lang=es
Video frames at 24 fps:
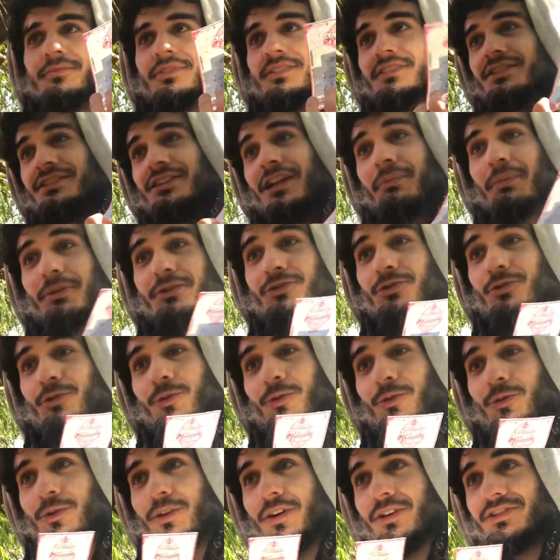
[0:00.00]
60 pesos,
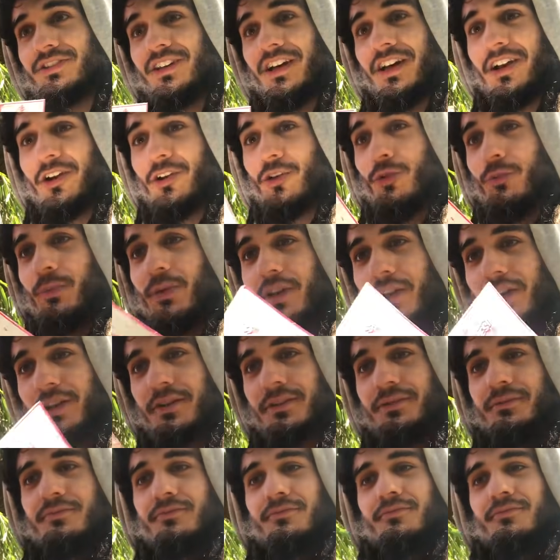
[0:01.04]
boludo. O sea, 30 recuperé.